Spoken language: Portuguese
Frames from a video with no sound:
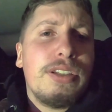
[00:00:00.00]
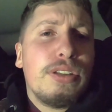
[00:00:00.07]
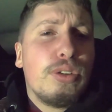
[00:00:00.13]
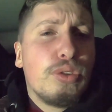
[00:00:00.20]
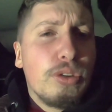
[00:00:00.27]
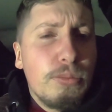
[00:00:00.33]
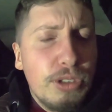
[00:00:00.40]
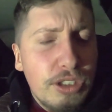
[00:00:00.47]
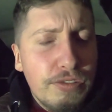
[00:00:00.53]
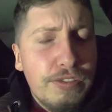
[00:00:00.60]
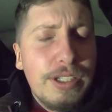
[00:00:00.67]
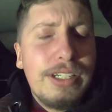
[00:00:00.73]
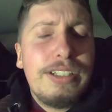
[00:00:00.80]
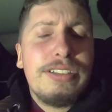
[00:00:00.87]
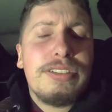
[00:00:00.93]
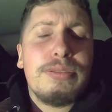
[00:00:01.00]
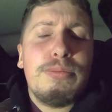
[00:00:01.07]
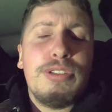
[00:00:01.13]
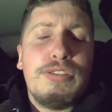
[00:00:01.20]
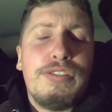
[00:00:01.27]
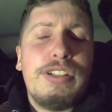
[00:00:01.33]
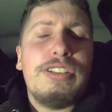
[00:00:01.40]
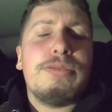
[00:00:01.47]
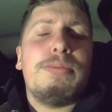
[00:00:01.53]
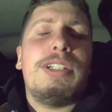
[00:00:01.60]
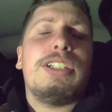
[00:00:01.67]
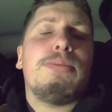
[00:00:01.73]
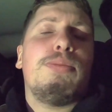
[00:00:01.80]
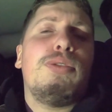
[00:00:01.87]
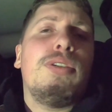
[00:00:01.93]
Eu tô muito feliz, muito feliz
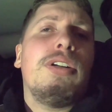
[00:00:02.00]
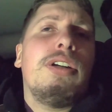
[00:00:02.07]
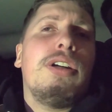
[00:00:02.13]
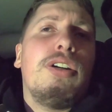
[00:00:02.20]
mesmo.